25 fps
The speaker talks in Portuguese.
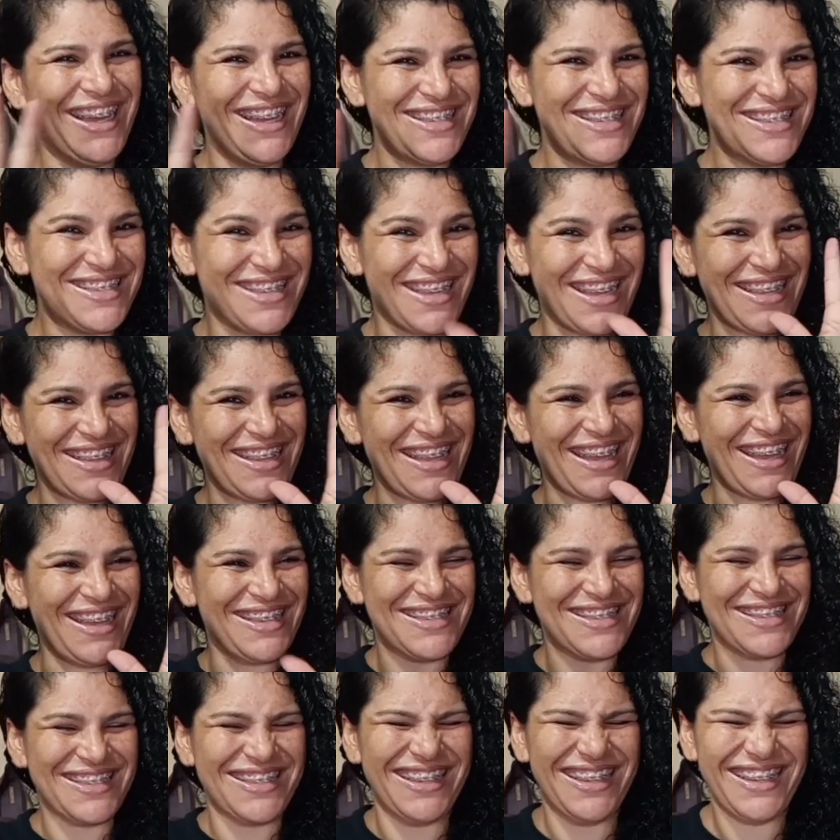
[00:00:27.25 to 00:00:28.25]
Assim é
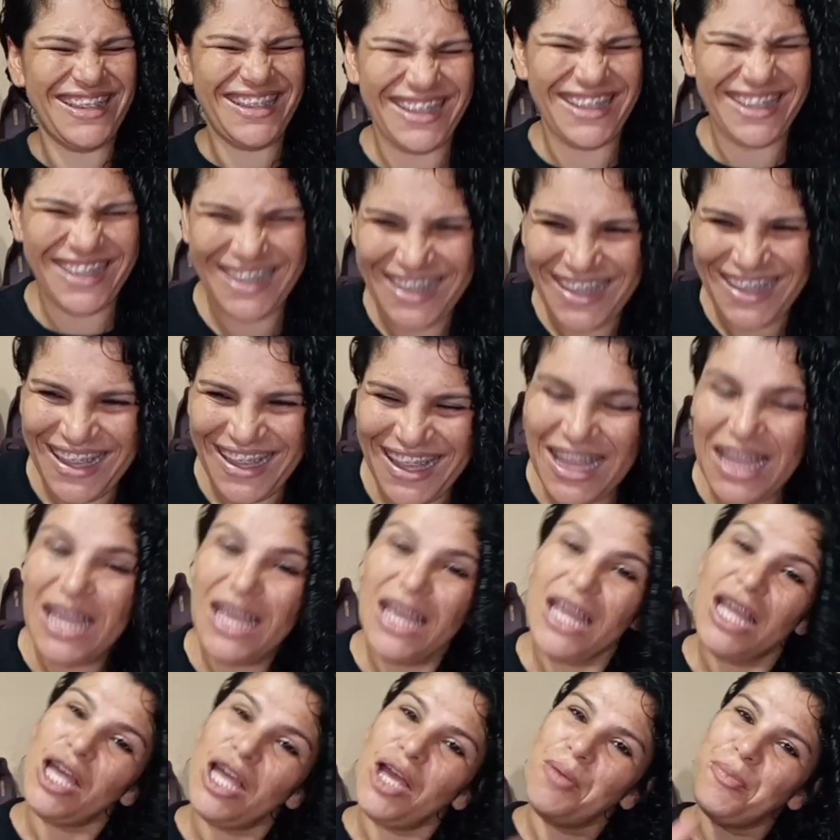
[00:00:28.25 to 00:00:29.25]
10
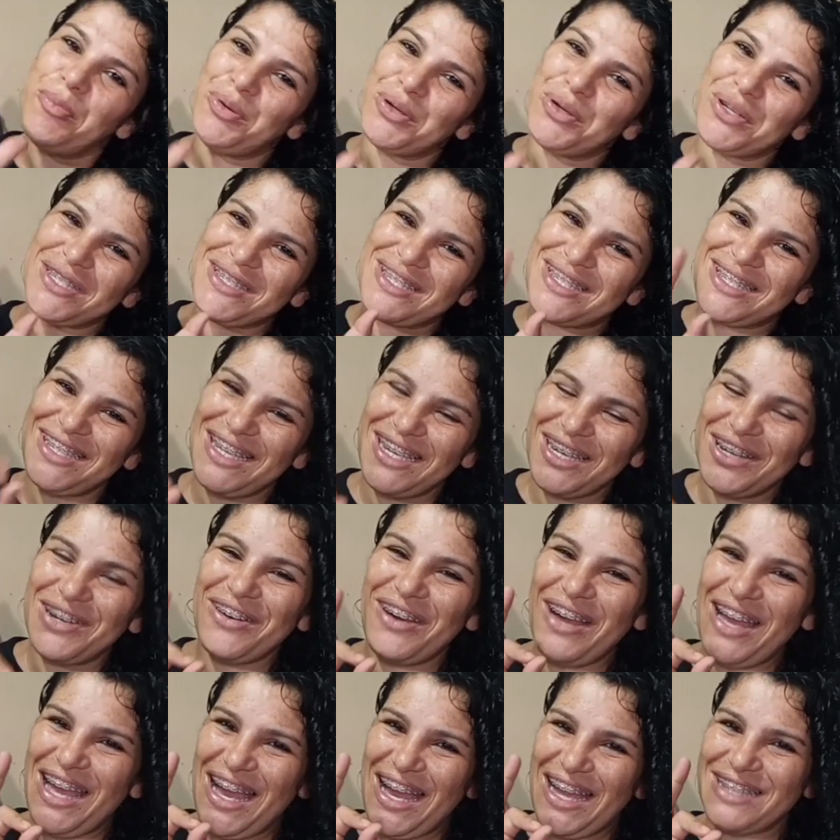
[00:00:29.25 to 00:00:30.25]
por cinco
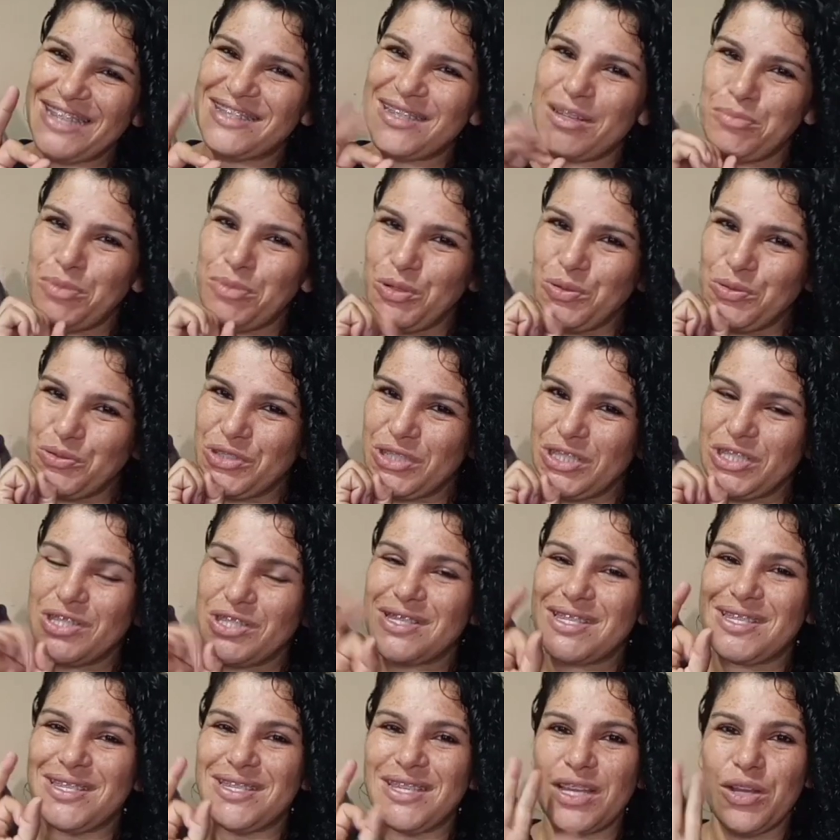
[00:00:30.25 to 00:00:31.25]
reais, tá bom, gente?
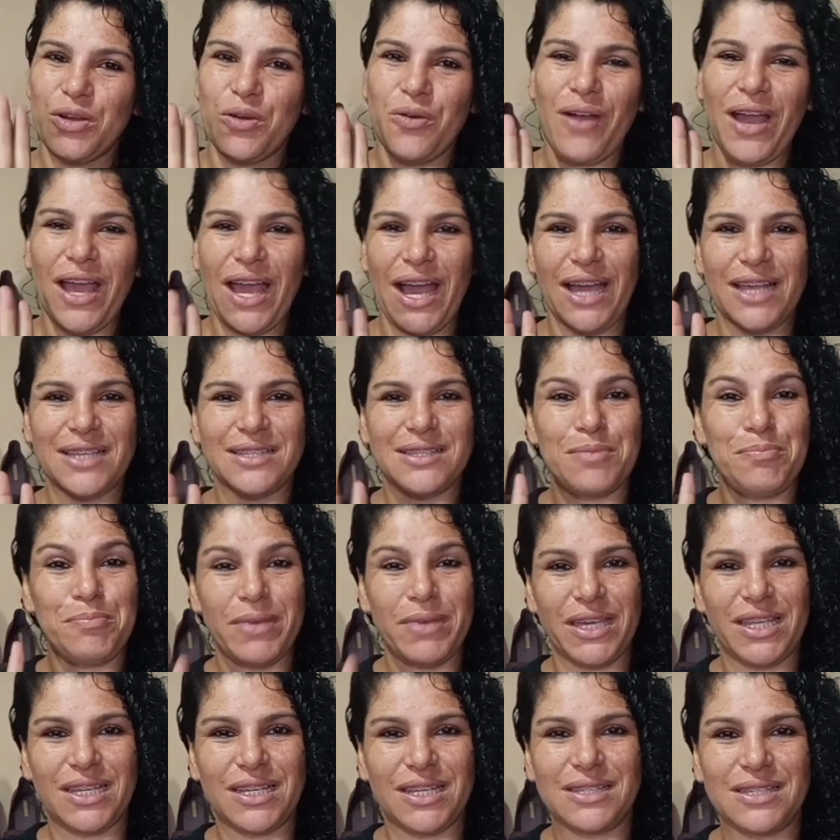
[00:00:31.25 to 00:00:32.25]
Cinco reais
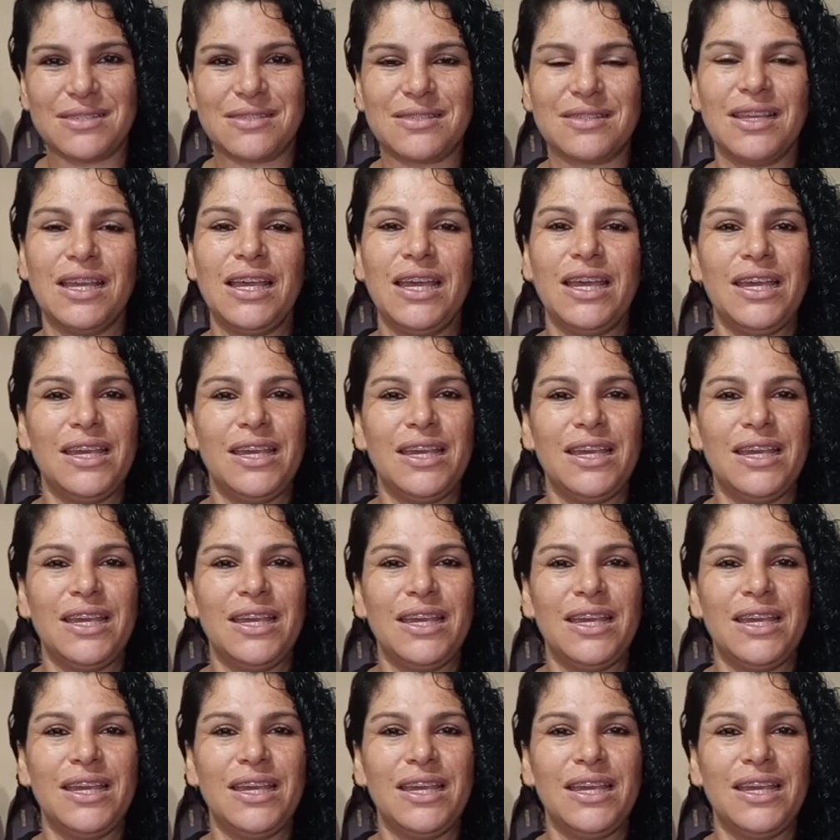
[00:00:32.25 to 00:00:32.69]
apenas.